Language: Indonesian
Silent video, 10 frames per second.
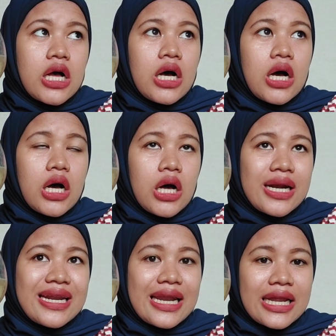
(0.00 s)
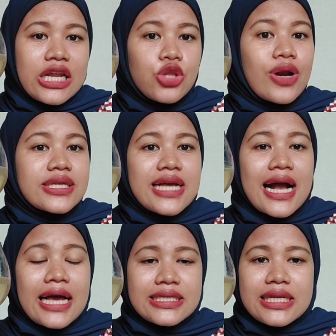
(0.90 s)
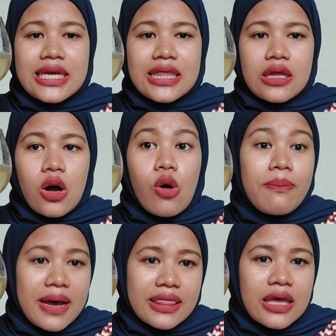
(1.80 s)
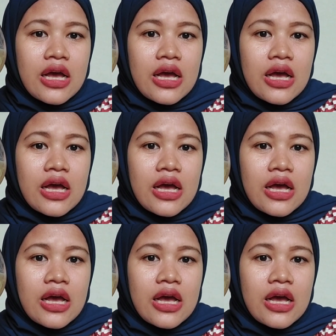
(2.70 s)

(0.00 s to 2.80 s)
uh, nelan itu rasa kayak sedikit obat